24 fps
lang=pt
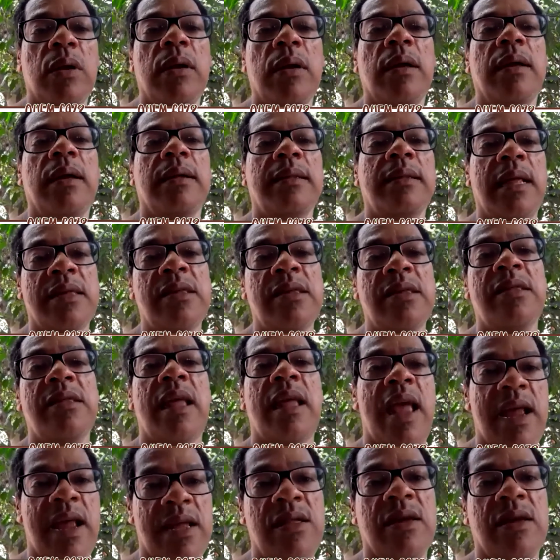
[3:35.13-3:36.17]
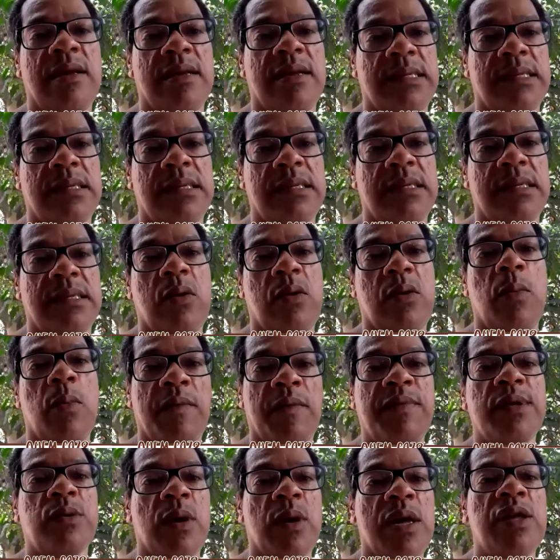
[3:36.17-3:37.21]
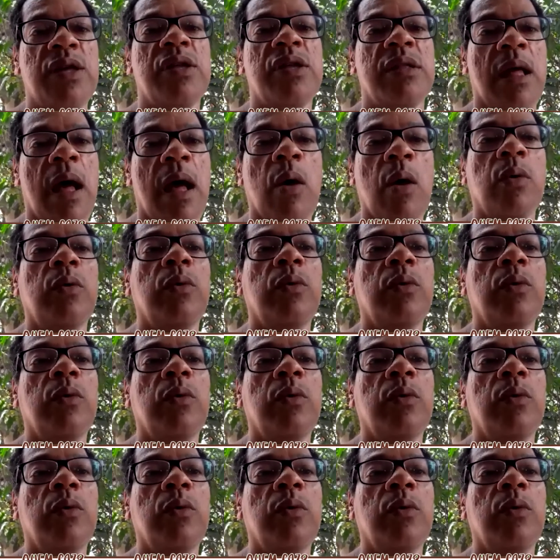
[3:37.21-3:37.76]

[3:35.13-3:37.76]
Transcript: das técnicas com o professor Reginaldo,